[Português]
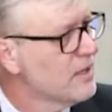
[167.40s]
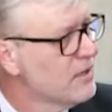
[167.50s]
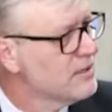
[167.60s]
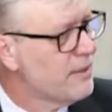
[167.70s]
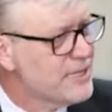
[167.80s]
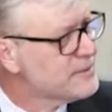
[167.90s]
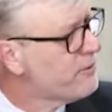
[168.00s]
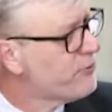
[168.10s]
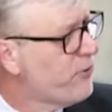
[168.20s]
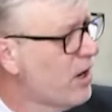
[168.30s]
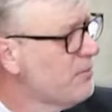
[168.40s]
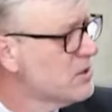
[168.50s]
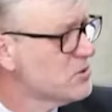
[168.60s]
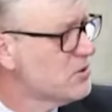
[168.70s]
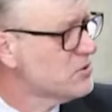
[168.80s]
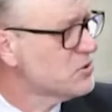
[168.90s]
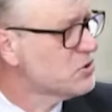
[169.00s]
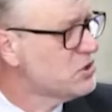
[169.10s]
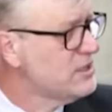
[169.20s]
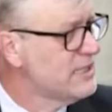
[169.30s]
Da mesma forma, nos nossos
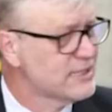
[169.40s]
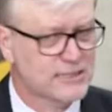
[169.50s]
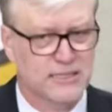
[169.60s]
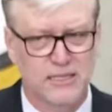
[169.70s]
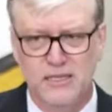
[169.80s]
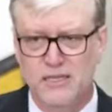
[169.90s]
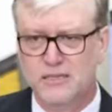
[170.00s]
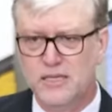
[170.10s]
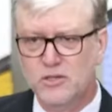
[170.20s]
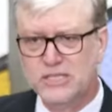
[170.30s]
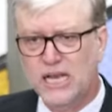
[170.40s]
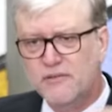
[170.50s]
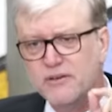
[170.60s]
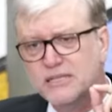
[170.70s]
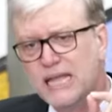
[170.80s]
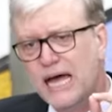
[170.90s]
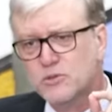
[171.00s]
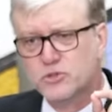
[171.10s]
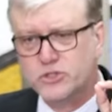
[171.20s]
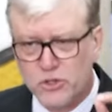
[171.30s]
dias, Deus tem
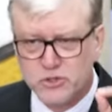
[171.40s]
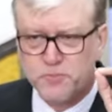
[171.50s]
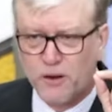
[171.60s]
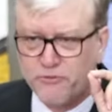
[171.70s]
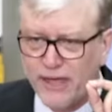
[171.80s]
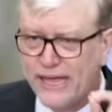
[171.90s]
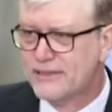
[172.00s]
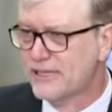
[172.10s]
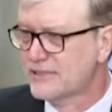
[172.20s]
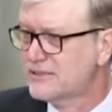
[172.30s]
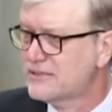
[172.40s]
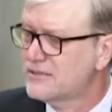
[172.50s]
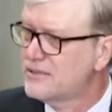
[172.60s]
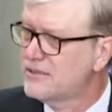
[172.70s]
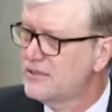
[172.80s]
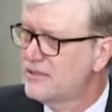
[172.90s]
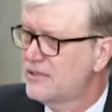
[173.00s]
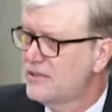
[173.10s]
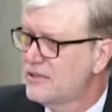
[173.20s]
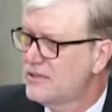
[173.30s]
levantado os seus profetas,
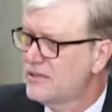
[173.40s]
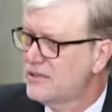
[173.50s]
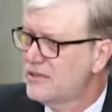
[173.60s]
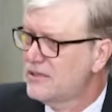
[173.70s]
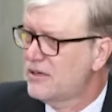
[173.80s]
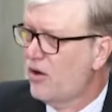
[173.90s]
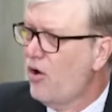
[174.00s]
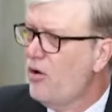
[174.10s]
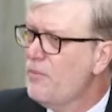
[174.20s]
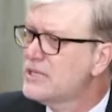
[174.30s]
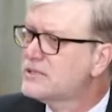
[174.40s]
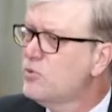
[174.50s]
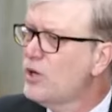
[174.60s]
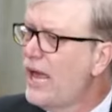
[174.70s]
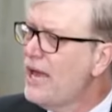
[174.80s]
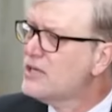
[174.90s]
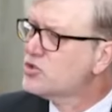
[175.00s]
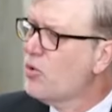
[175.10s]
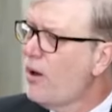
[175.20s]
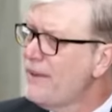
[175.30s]
homens, mulheres
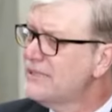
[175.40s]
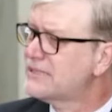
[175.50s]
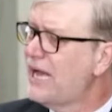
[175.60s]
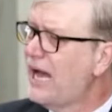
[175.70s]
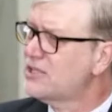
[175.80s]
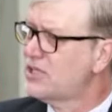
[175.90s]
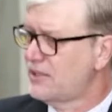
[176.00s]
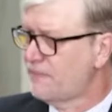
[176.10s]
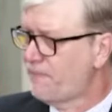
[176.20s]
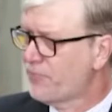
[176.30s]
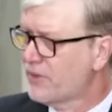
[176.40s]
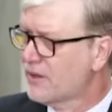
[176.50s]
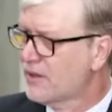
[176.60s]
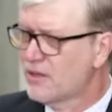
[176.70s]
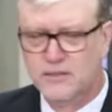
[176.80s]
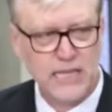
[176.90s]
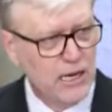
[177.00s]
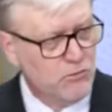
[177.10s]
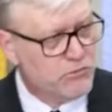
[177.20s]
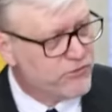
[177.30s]
com a mensagem.
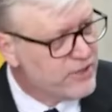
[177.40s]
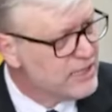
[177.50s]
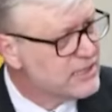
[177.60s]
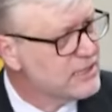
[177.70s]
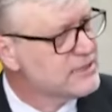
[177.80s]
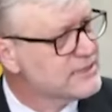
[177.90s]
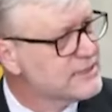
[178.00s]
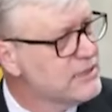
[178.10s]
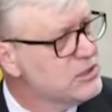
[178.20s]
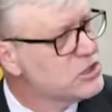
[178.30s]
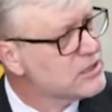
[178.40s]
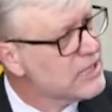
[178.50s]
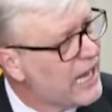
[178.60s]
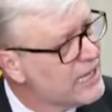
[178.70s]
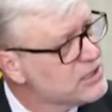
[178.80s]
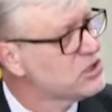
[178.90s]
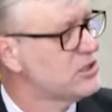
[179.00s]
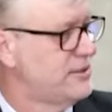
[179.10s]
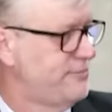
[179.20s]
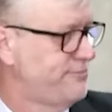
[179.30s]
Tenham vida de
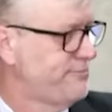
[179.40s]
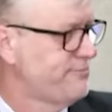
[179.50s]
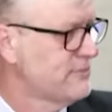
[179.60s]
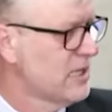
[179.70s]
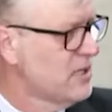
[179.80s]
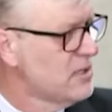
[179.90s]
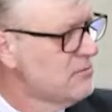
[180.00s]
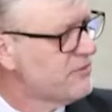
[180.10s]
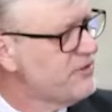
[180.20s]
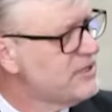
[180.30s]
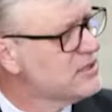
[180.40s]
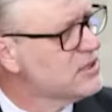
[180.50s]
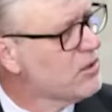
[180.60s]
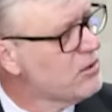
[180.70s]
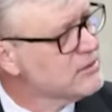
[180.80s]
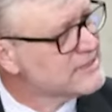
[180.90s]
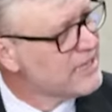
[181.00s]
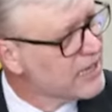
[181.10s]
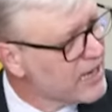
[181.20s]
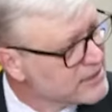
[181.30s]
santidade, uma vida de
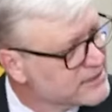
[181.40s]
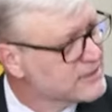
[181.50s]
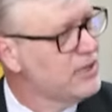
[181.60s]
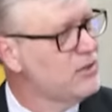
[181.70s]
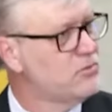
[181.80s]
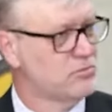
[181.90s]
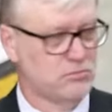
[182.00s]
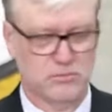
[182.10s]
consagração,